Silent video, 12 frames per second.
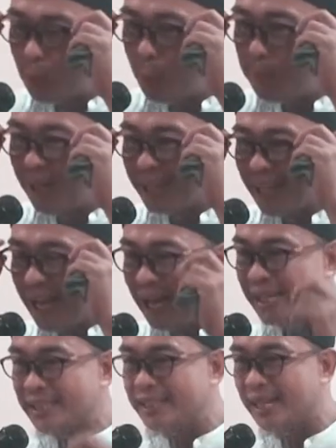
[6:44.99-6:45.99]
ipat patong
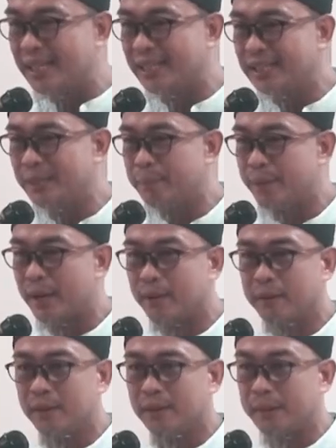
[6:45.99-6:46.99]
paltaylaan niya iti
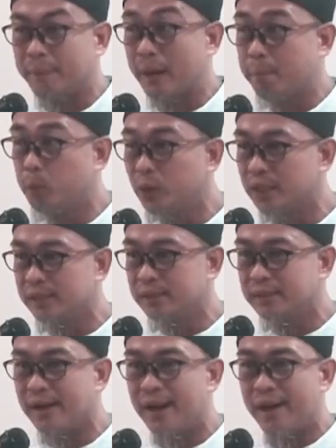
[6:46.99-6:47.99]
panag uh, ah,
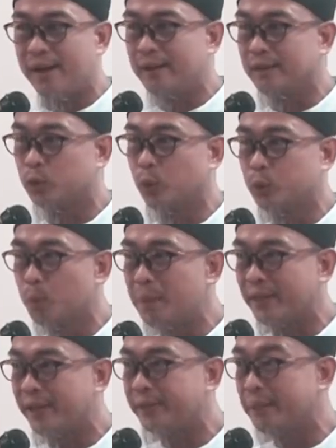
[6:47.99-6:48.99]
panagbuteng nga
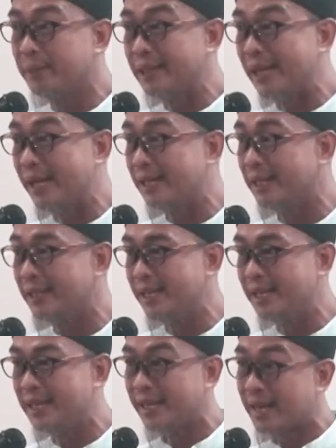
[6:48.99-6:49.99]
sungsungbatan tay madlang
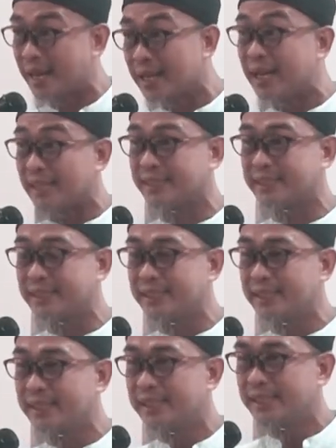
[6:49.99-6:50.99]
iti kinaranggas.
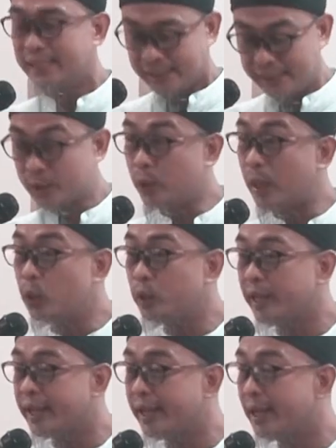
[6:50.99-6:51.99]
Inton
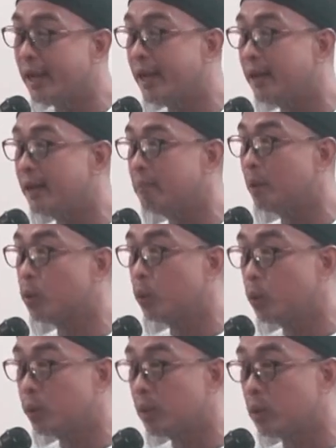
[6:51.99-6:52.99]
ano tay ngay nga
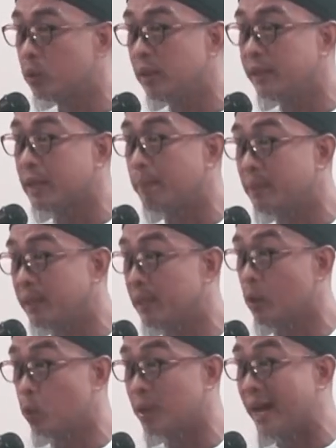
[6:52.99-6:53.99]
magunod nga rod iti kapya
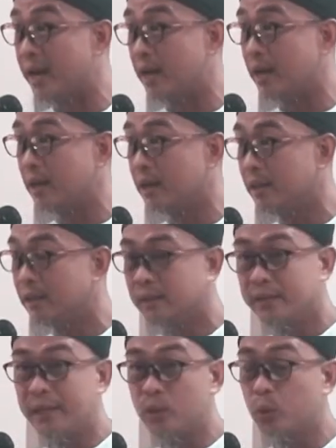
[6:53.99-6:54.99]
ti kaungan.
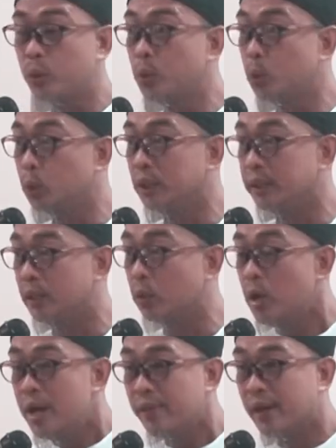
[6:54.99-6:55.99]
diay iti gungunodan
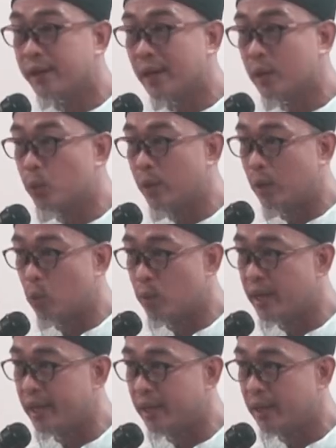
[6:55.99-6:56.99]
tayo nang nangro na
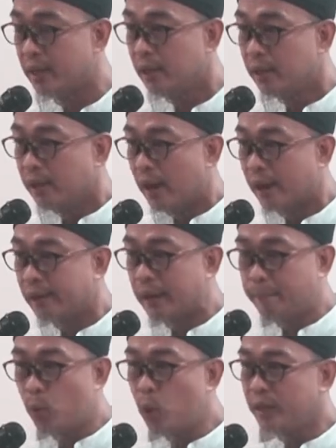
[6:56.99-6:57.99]
launay.
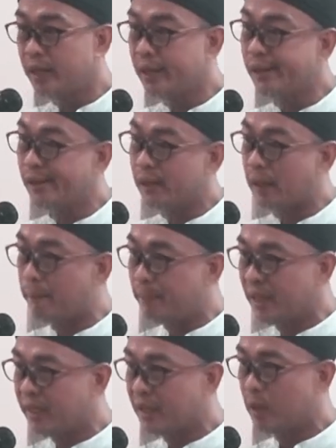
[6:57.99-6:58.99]
Agga po iti
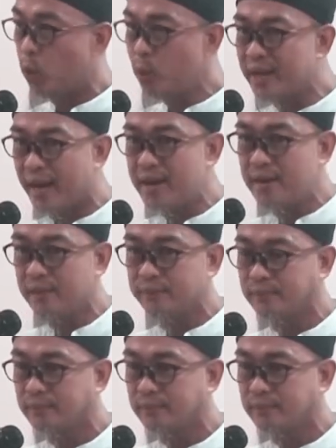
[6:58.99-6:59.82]
kapya ti kaungan